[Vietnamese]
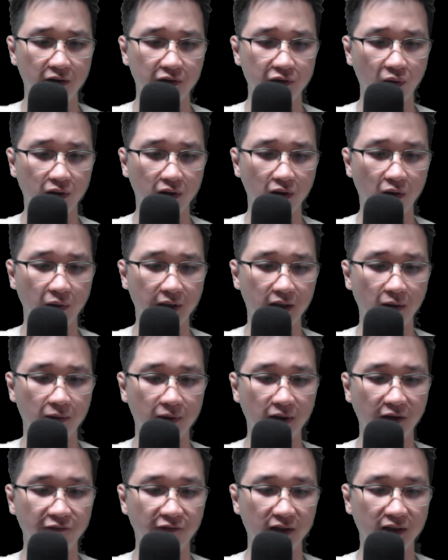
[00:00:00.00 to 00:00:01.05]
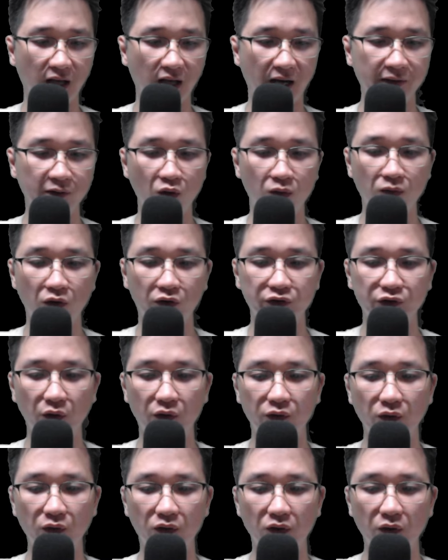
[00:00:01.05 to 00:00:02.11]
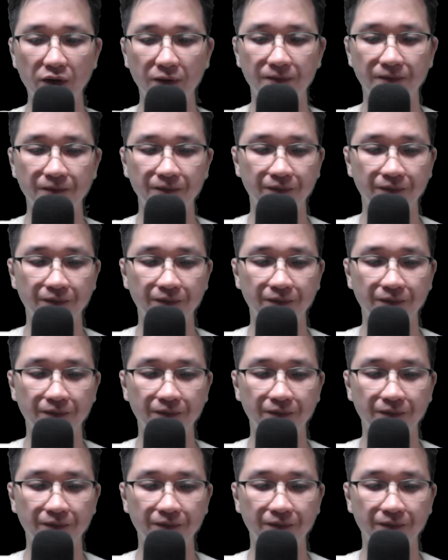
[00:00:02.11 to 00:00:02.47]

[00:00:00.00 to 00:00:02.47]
Rút lui không cần phân tán, cùng một chỗ rút lui.